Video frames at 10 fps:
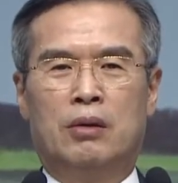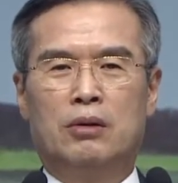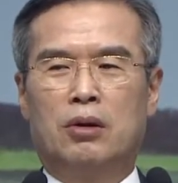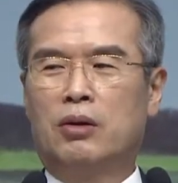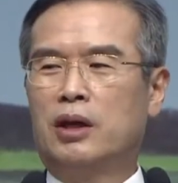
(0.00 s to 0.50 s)

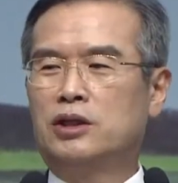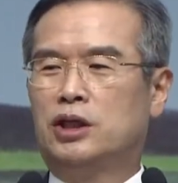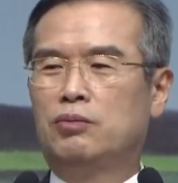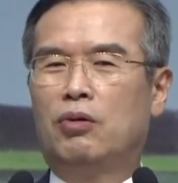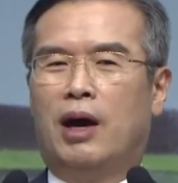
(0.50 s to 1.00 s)
더나라
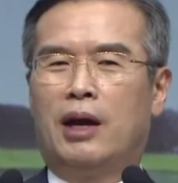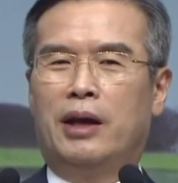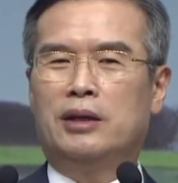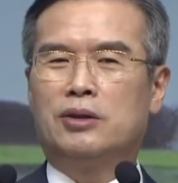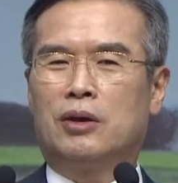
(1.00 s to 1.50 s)
지붕 안에
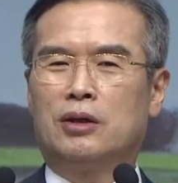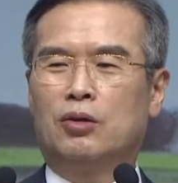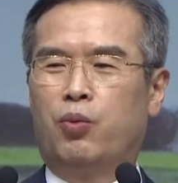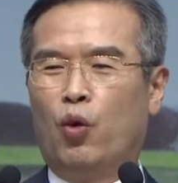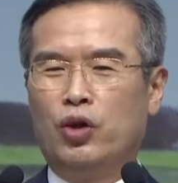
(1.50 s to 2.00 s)
있어가지고
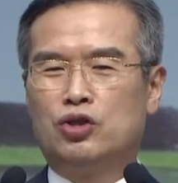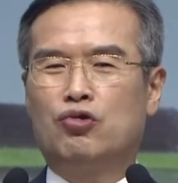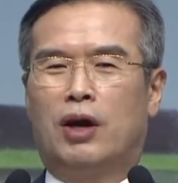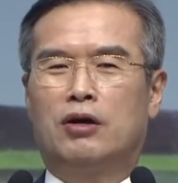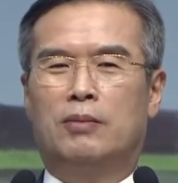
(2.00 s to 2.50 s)

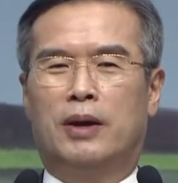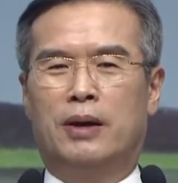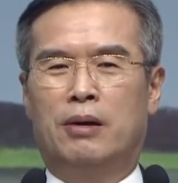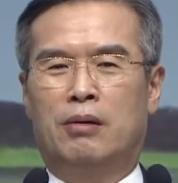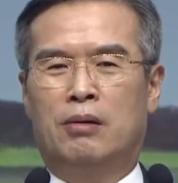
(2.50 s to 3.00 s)
보이지도 않고
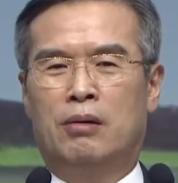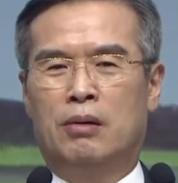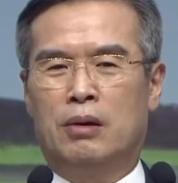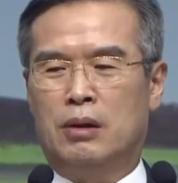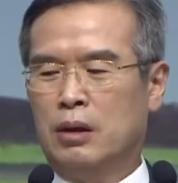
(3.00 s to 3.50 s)
말이에요.
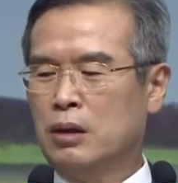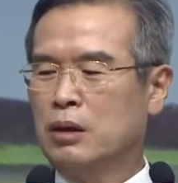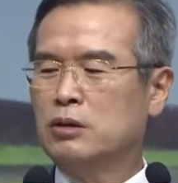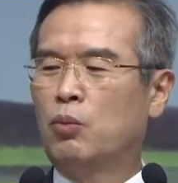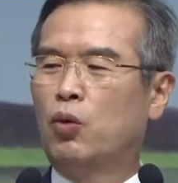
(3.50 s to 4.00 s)
어?
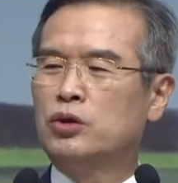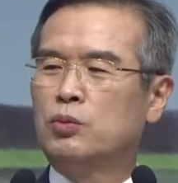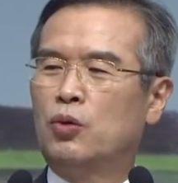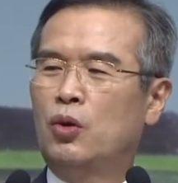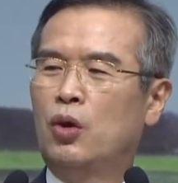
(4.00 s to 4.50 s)
그래서 못이
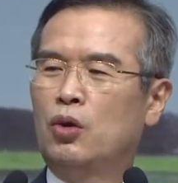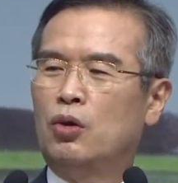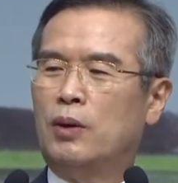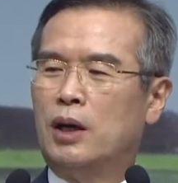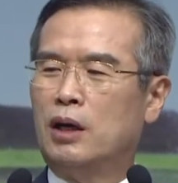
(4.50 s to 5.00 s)
뭐
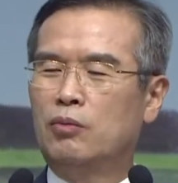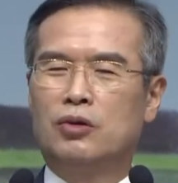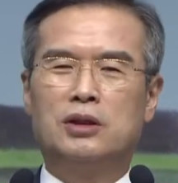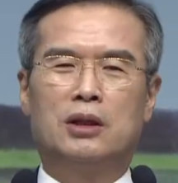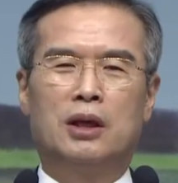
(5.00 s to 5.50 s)
요만한
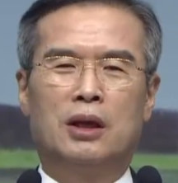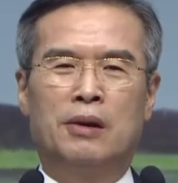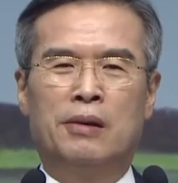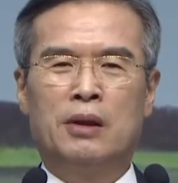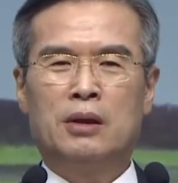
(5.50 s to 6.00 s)
못인데
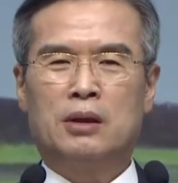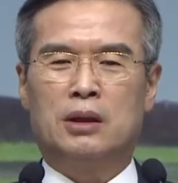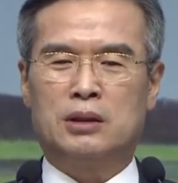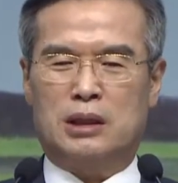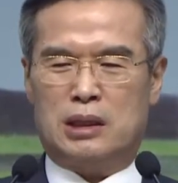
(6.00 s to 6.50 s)

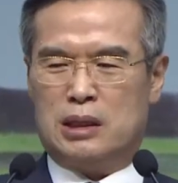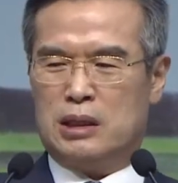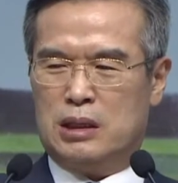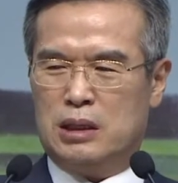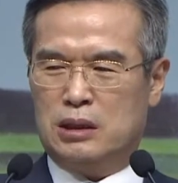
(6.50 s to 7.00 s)
그래서
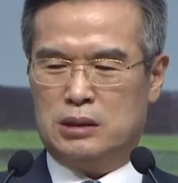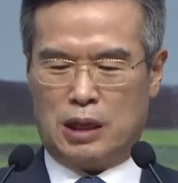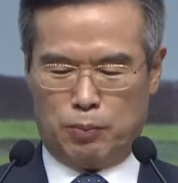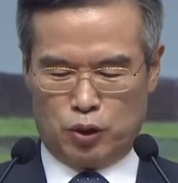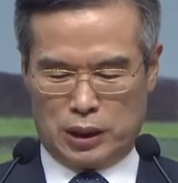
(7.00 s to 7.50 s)
큰
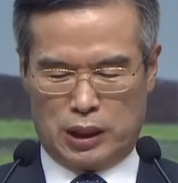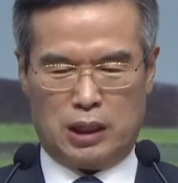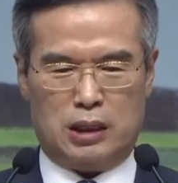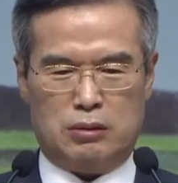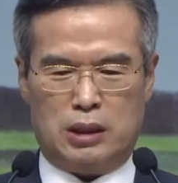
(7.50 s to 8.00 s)
자포자기
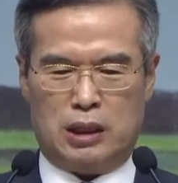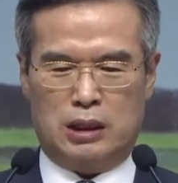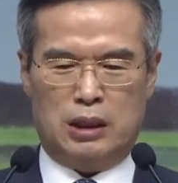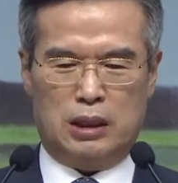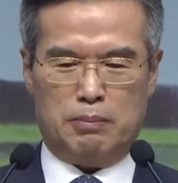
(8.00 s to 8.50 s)
해가지고 그냥
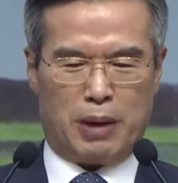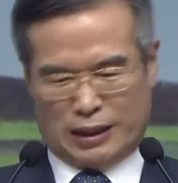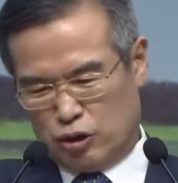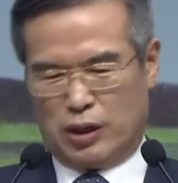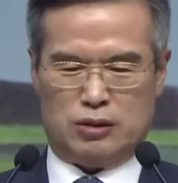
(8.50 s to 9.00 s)

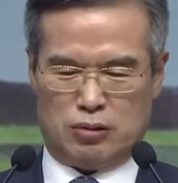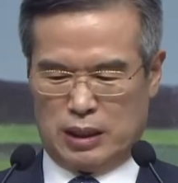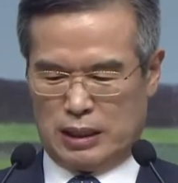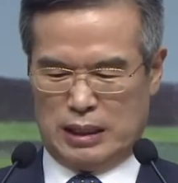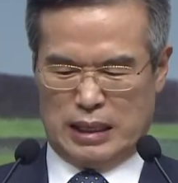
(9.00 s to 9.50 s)
빠져가지고
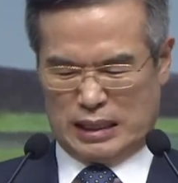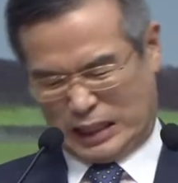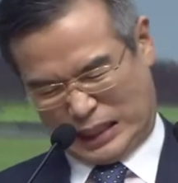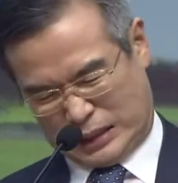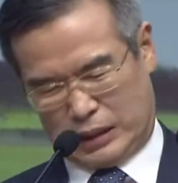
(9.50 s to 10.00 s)
그냥 탁
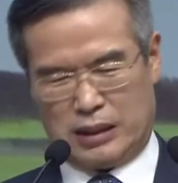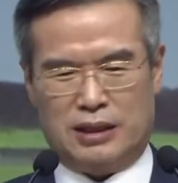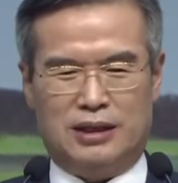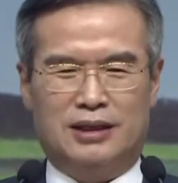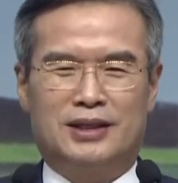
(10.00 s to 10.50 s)

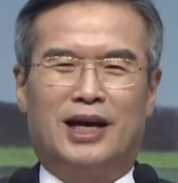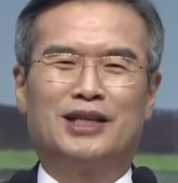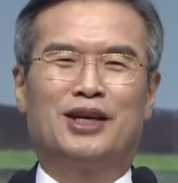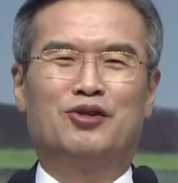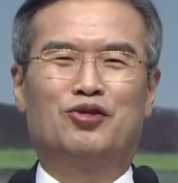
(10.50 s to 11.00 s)

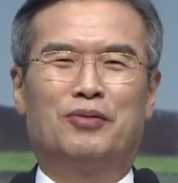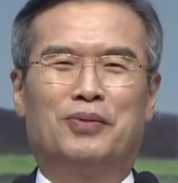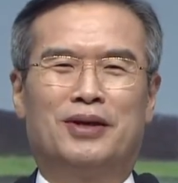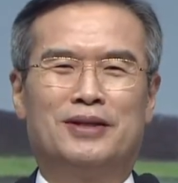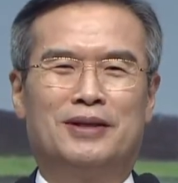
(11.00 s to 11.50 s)
자살해
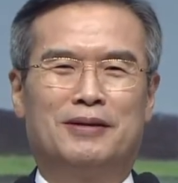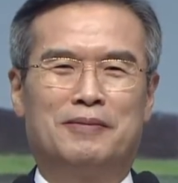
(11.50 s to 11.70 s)
죽어버렸어요.